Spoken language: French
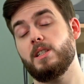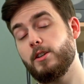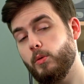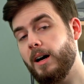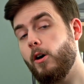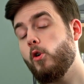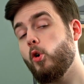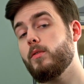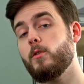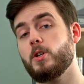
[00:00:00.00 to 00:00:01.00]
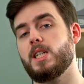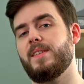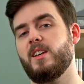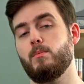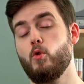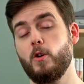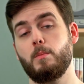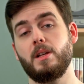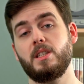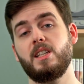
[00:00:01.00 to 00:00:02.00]
Ça sera en revanche avec beaucoup de
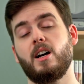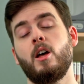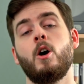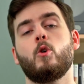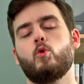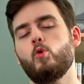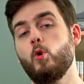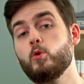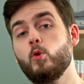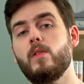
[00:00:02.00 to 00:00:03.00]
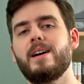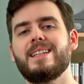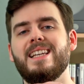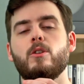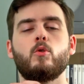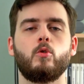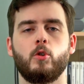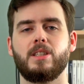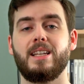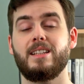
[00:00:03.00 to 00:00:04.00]
plaisir qu'on retrouvera quelques
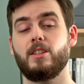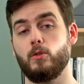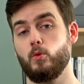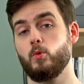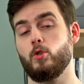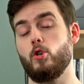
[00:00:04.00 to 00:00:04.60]
grosses têtes dont